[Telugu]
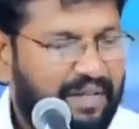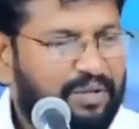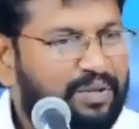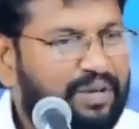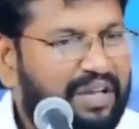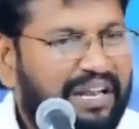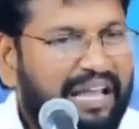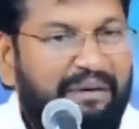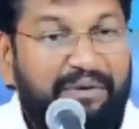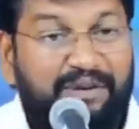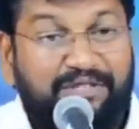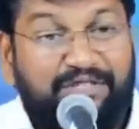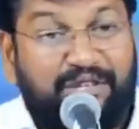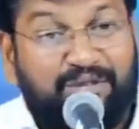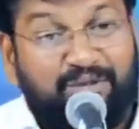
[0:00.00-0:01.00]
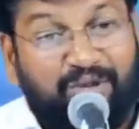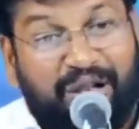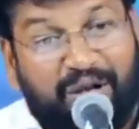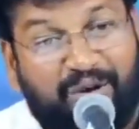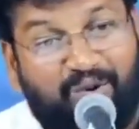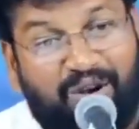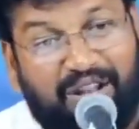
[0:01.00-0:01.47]
ఎందుకని ఆమెకు సంతు
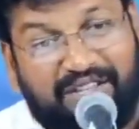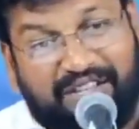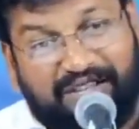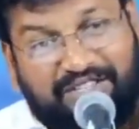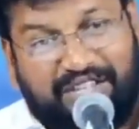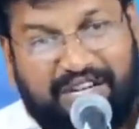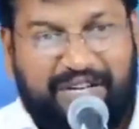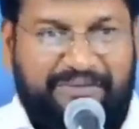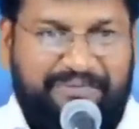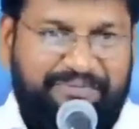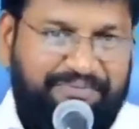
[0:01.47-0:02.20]
లేకుండా చేశాడు